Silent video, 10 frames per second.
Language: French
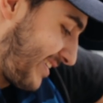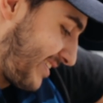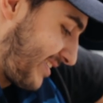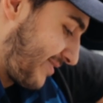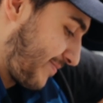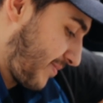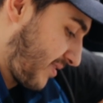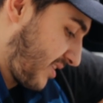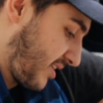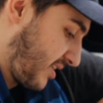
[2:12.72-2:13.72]

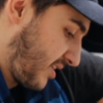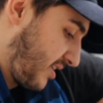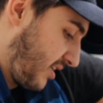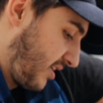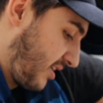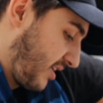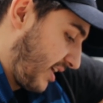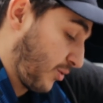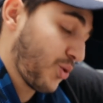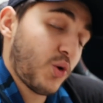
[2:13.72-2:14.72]

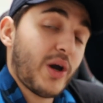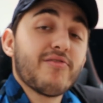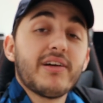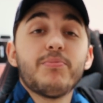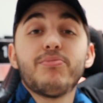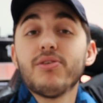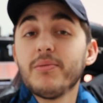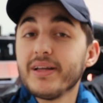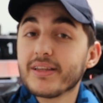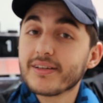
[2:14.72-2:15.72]
un truc que je rêverais de
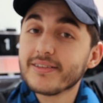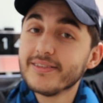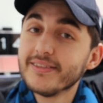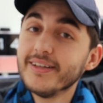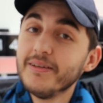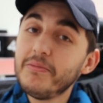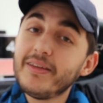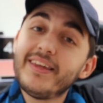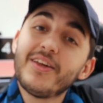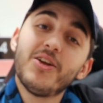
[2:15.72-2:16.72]
pouvoir mettre.
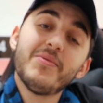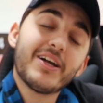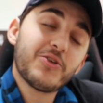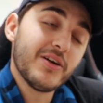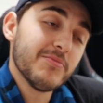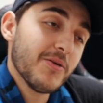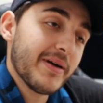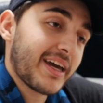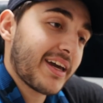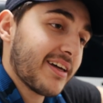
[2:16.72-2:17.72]
Mais si je le mets actuellement,
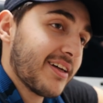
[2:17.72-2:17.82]
mec,